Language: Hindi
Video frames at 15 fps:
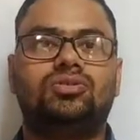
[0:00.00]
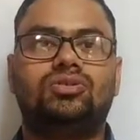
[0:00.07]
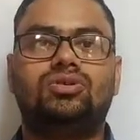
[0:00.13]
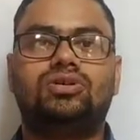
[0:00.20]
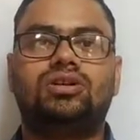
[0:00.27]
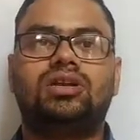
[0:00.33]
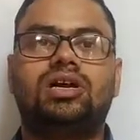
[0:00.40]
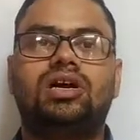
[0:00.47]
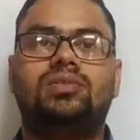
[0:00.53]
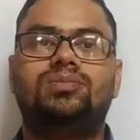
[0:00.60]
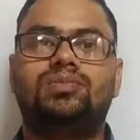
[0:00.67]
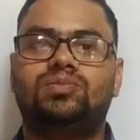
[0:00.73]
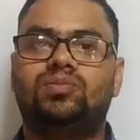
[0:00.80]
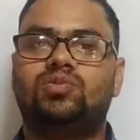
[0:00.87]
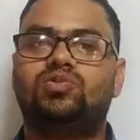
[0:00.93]
और
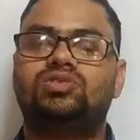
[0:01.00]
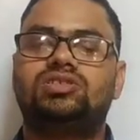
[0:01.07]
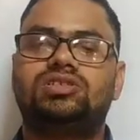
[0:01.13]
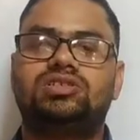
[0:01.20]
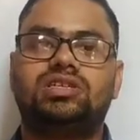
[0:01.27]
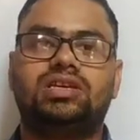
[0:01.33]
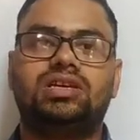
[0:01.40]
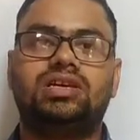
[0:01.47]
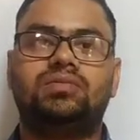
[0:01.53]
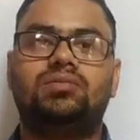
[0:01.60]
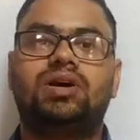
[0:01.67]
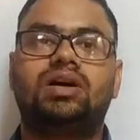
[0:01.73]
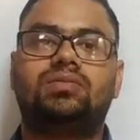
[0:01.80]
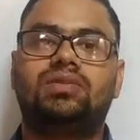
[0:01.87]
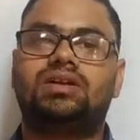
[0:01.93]
आप उस जगह
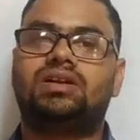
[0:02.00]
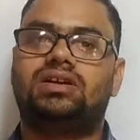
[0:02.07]
बार बार